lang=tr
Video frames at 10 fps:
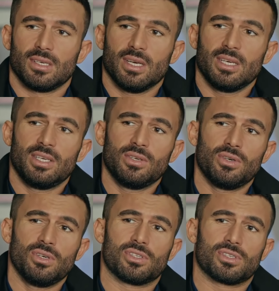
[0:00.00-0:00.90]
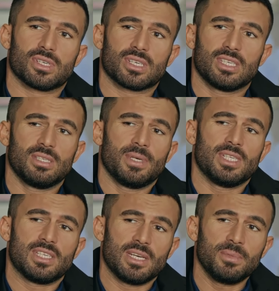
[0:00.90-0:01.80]
Ya iyi hoş. Kız beni
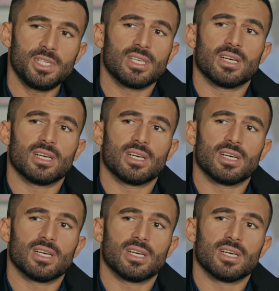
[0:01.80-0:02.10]
sevmiş